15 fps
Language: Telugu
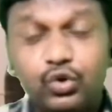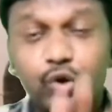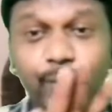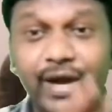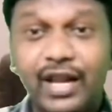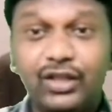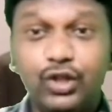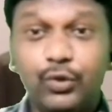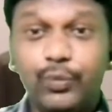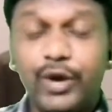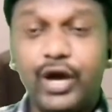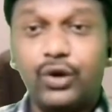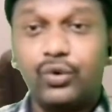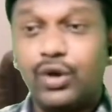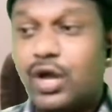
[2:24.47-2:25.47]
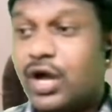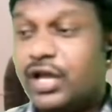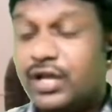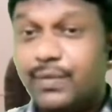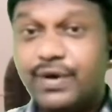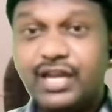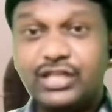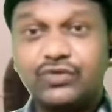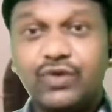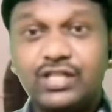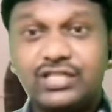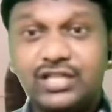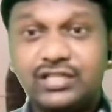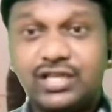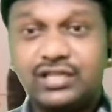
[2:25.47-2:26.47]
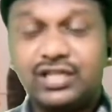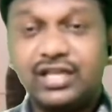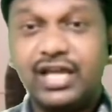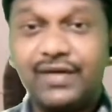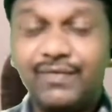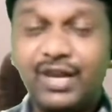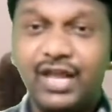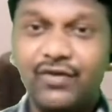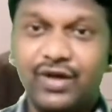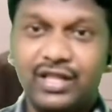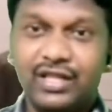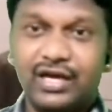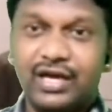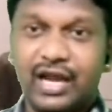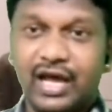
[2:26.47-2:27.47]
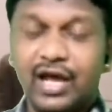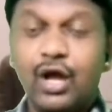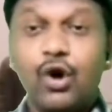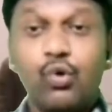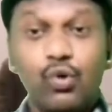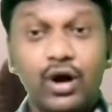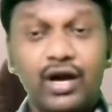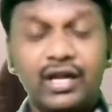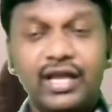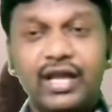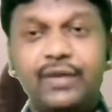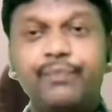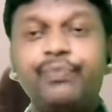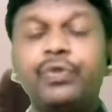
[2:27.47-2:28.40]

దుబాయ్లో దిగిపోయారు ఇమిగ్రేషన్ వాళ్ళు చెక్ చేస్తే ఏమీ లేవు వాళ్ళ దగ్గర ఒకటి